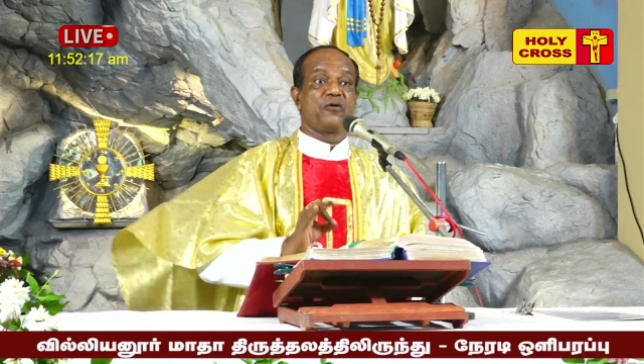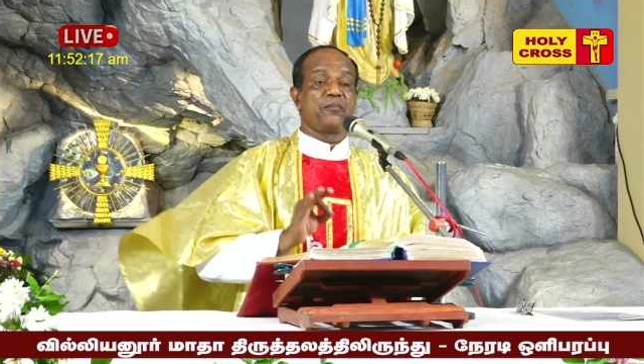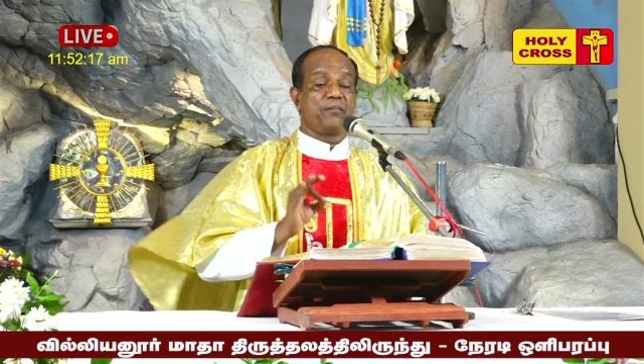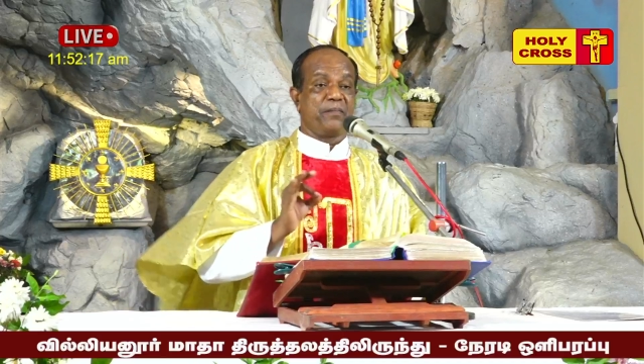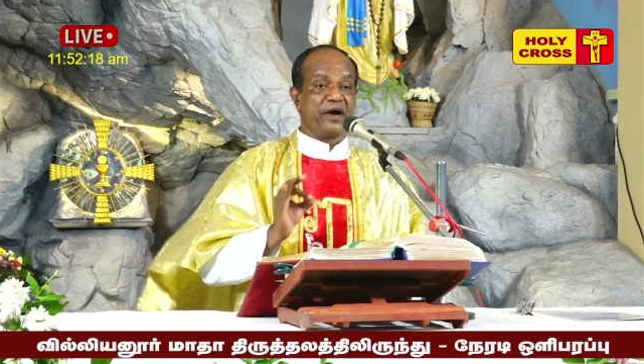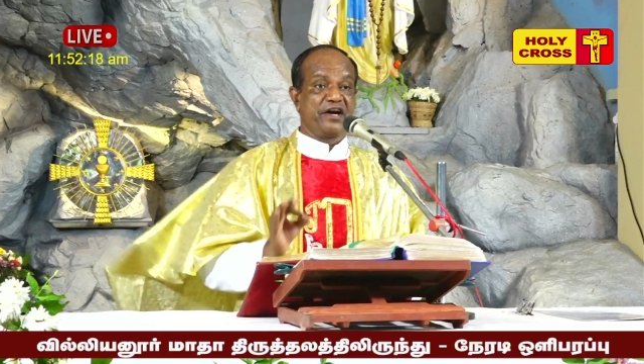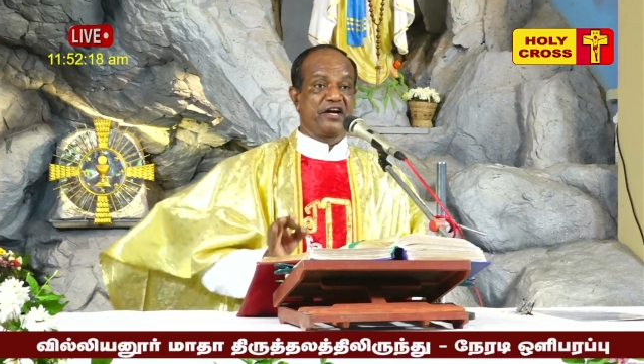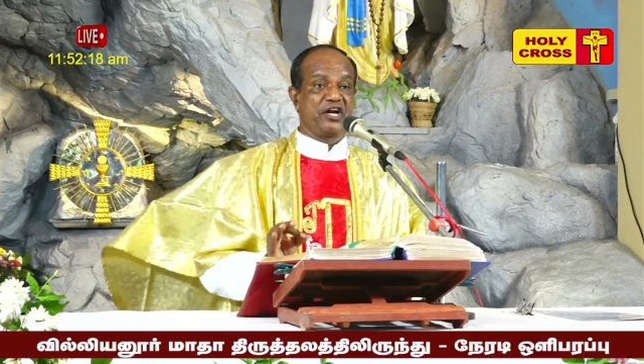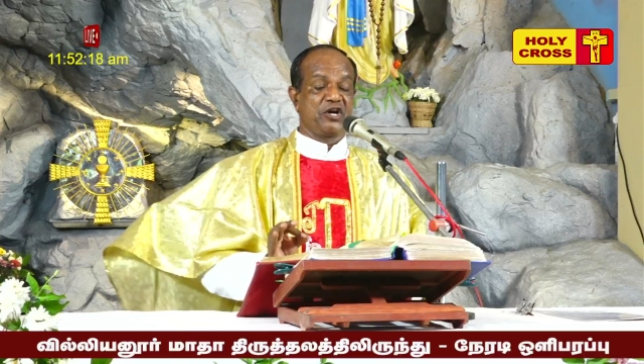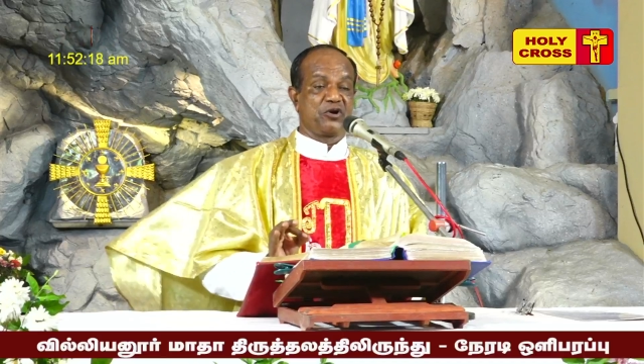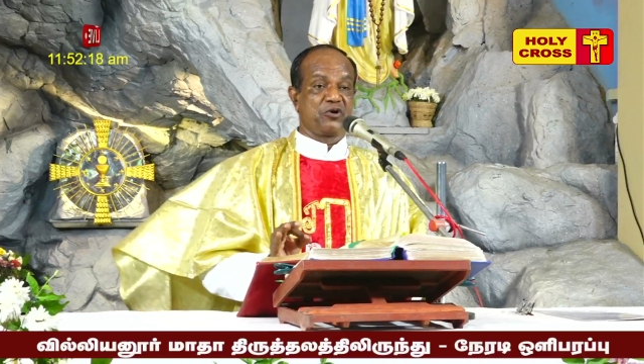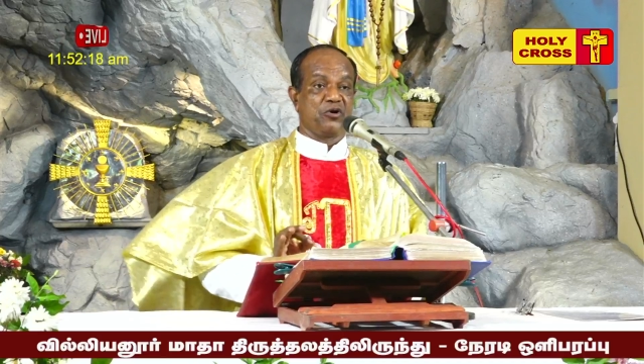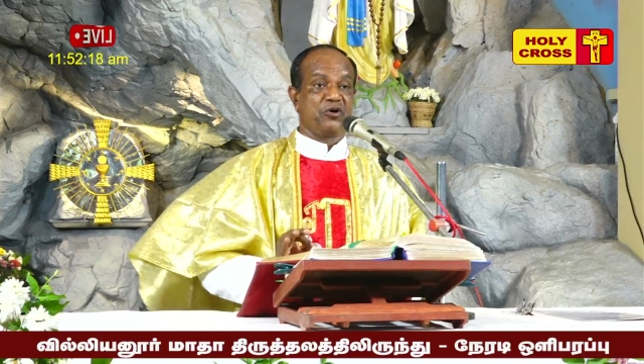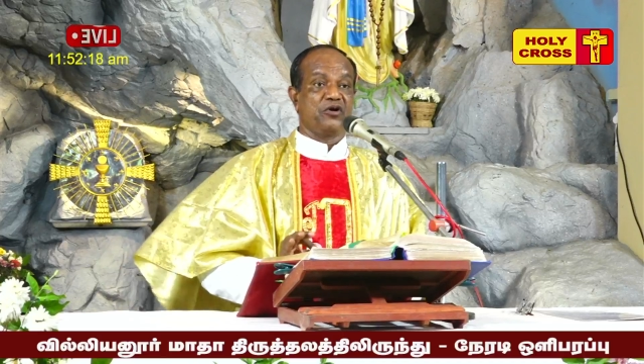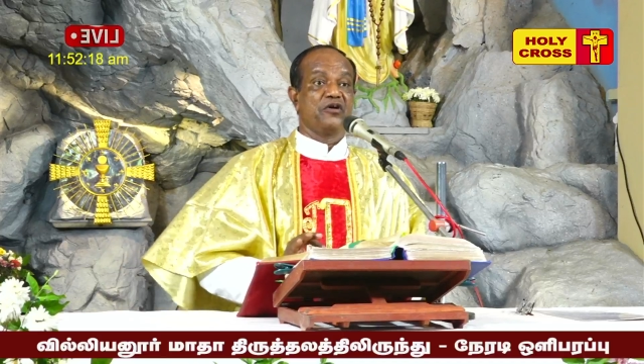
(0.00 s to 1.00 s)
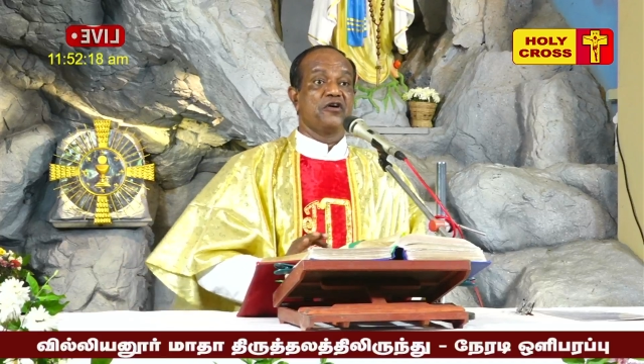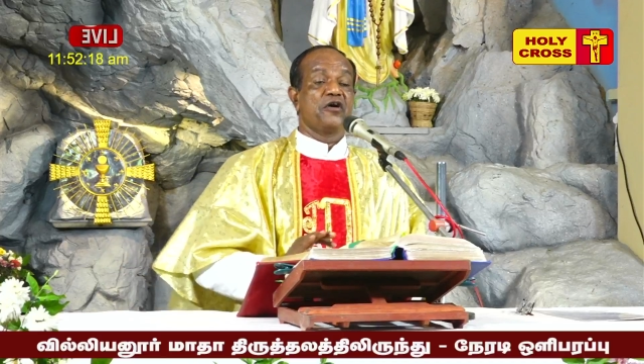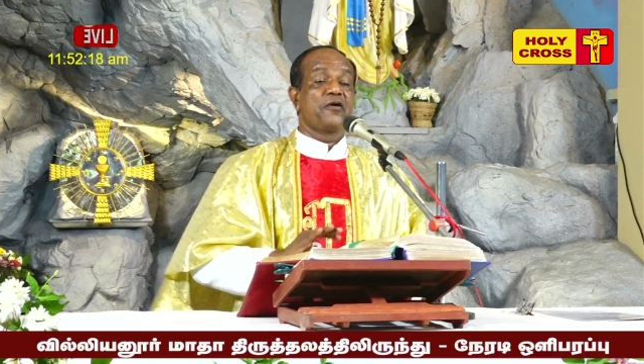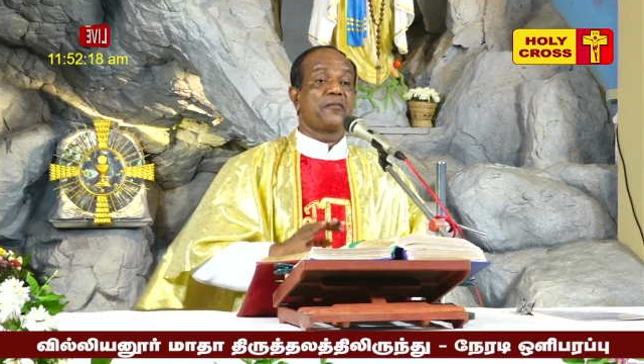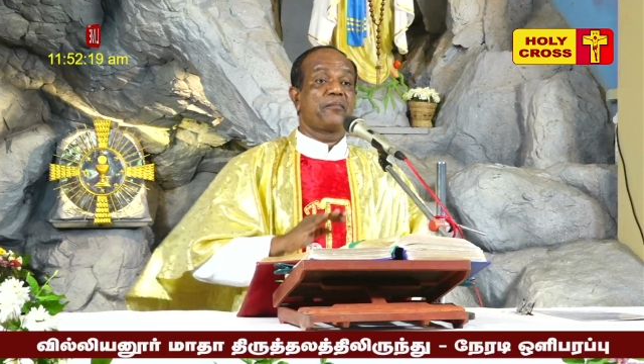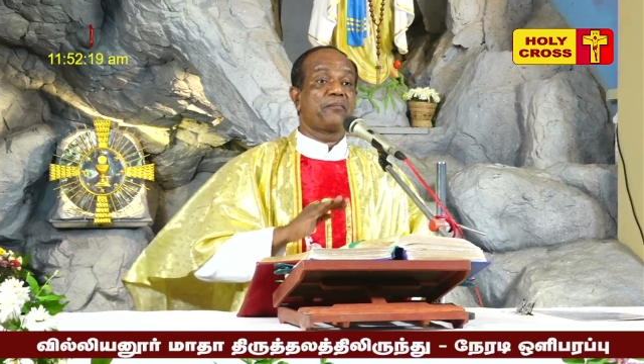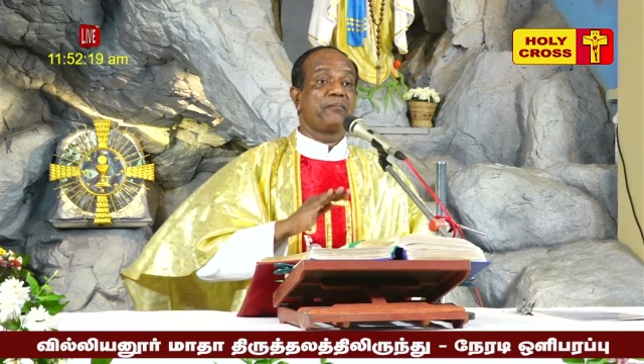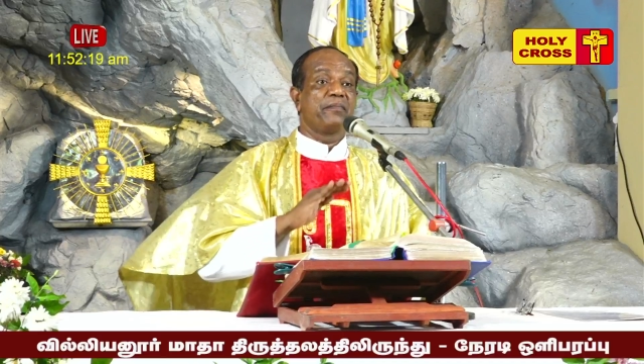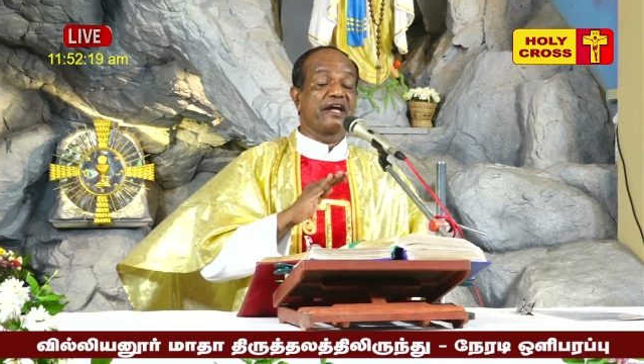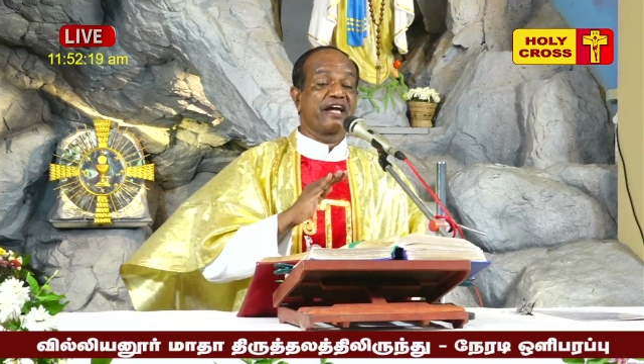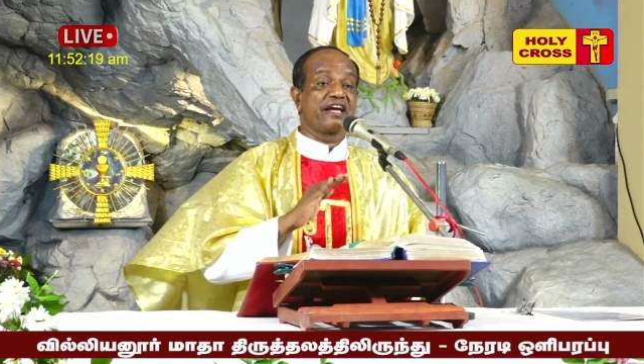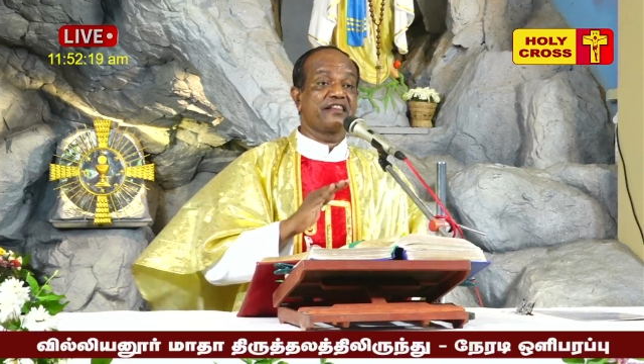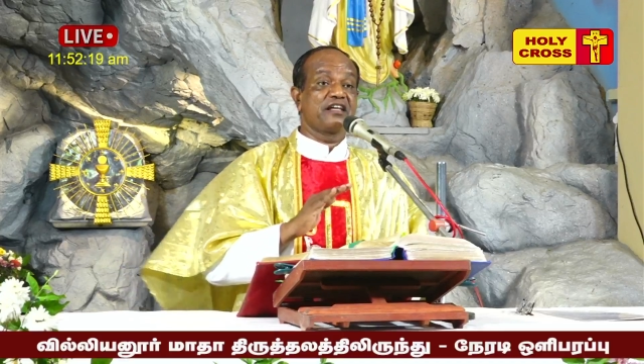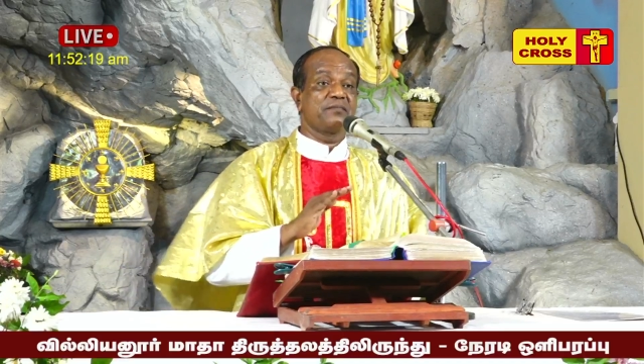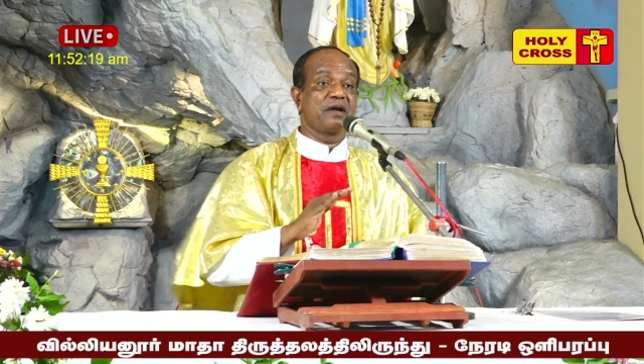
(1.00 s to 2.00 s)
பெண் என்றோ
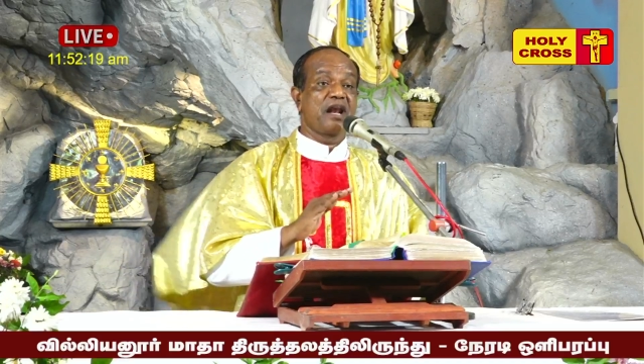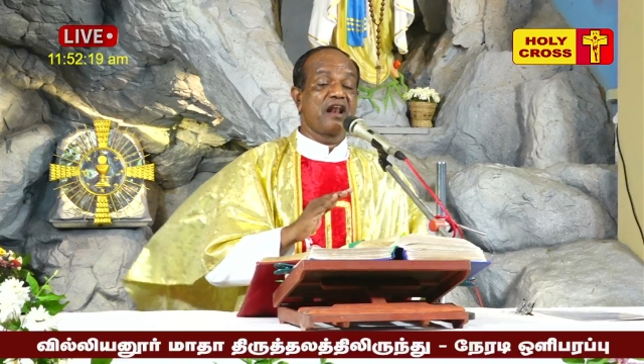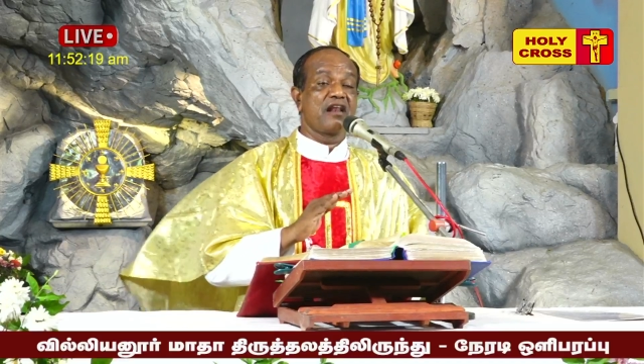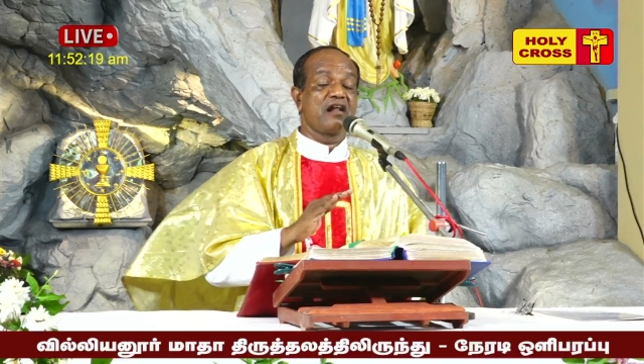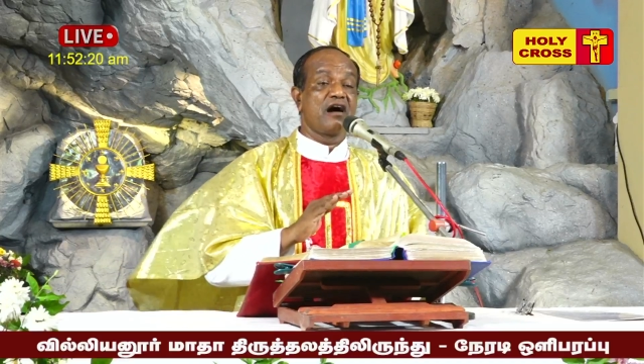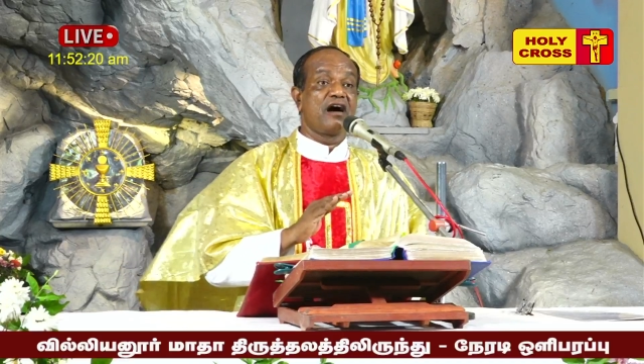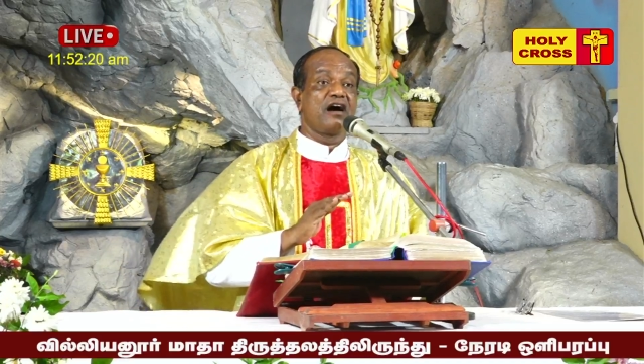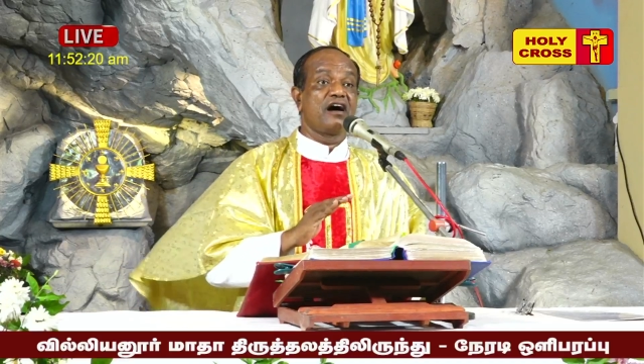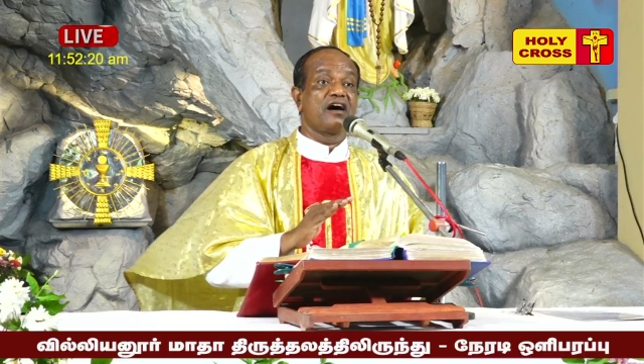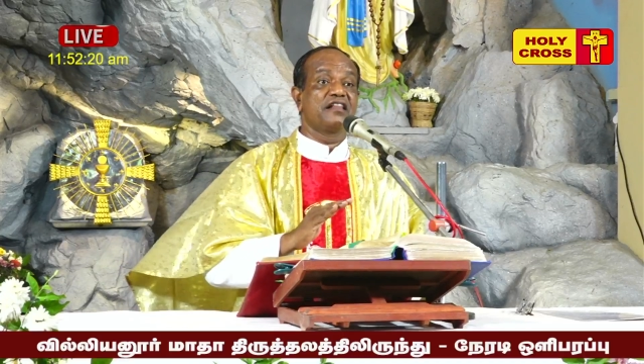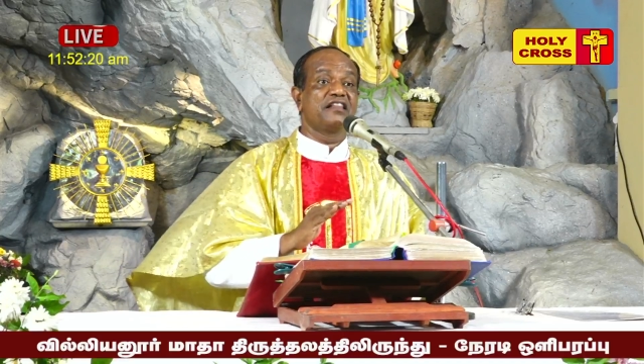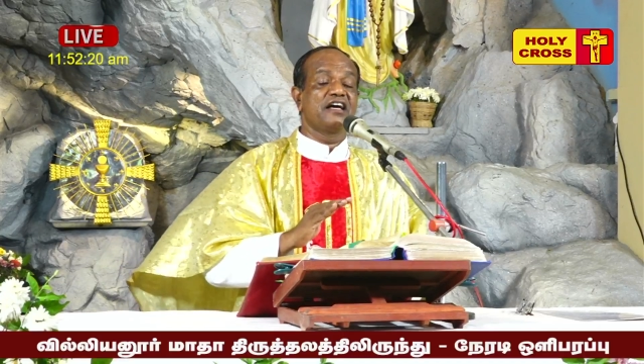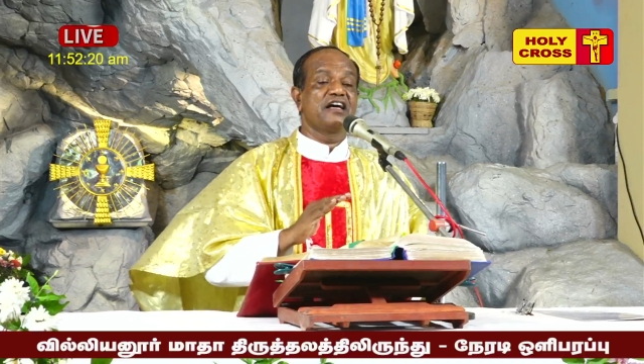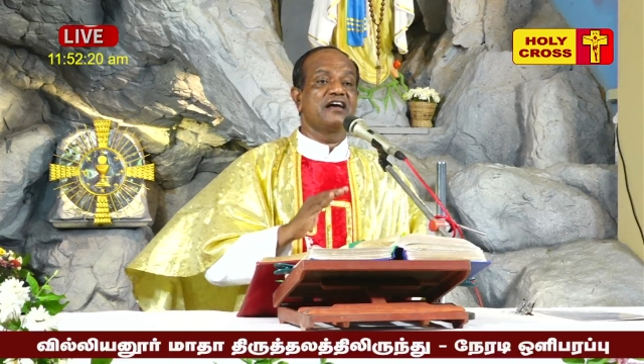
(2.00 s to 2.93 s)
பேதமில்லாத